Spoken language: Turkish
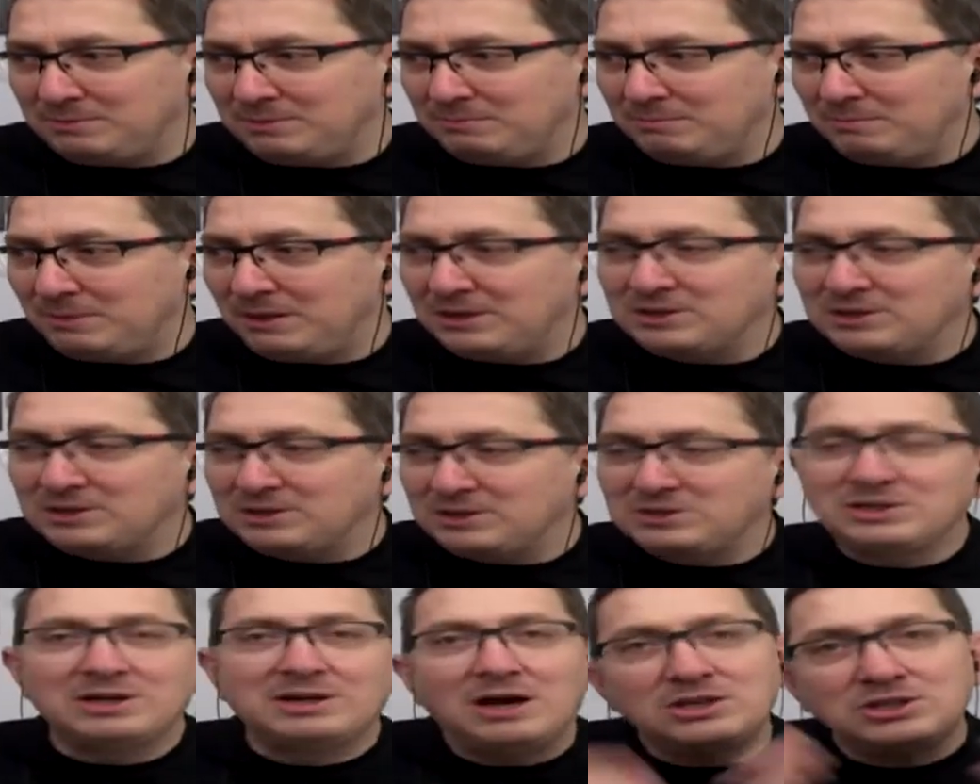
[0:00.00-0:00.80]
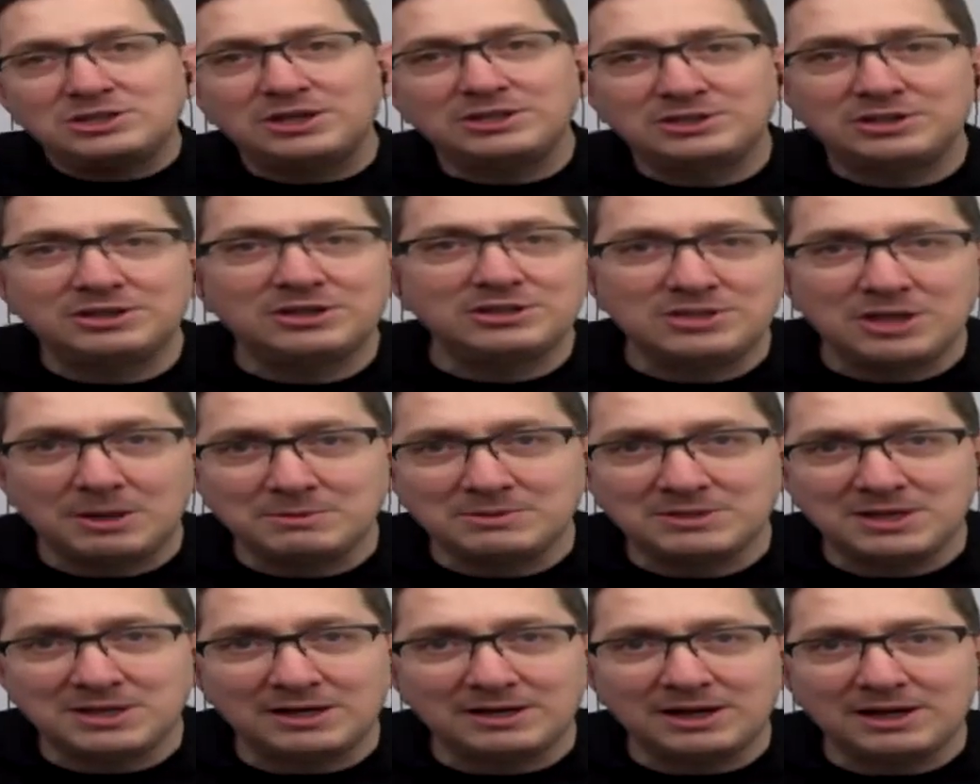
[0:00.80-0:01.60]
başka
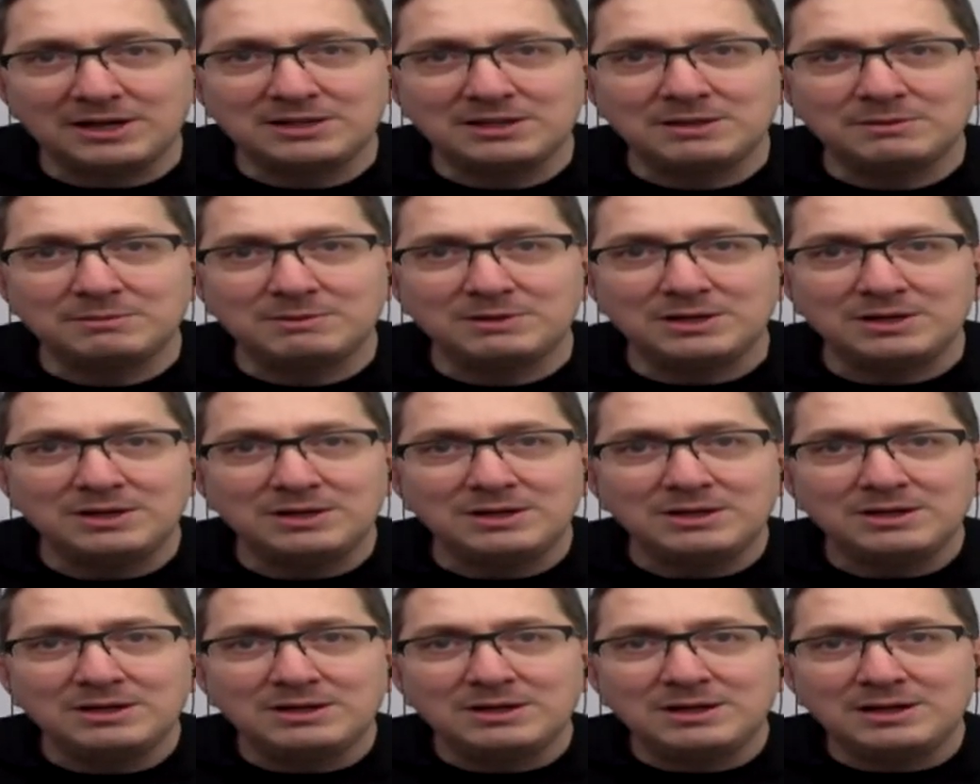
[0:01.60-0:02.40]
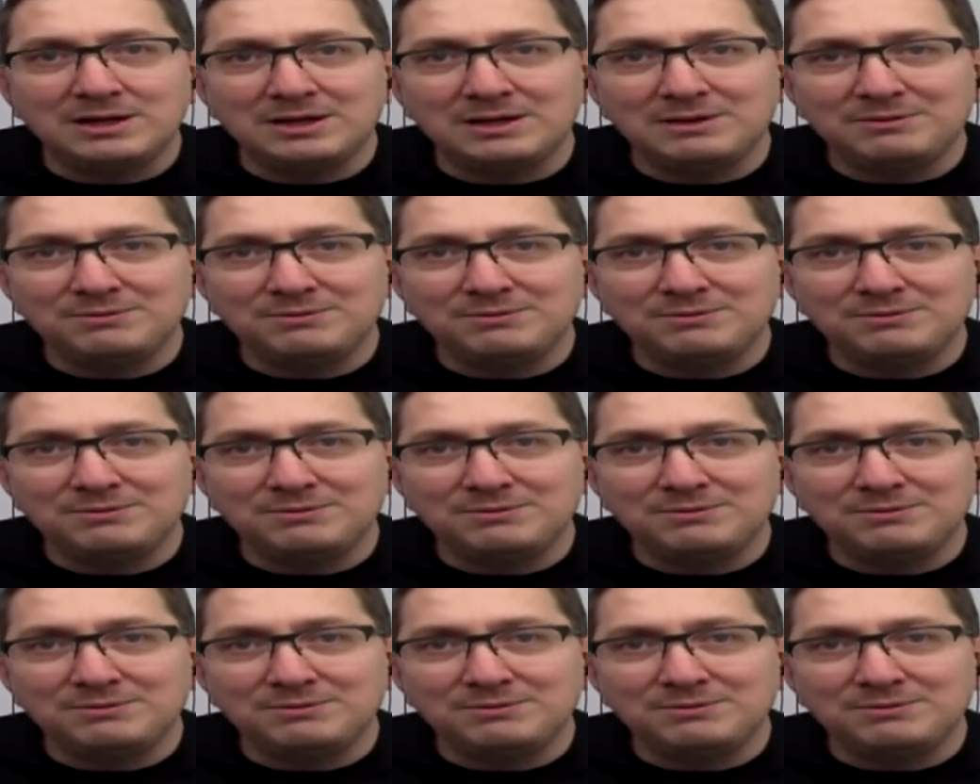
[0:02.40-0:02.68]
karşılaştıracağımız herhangi bir e,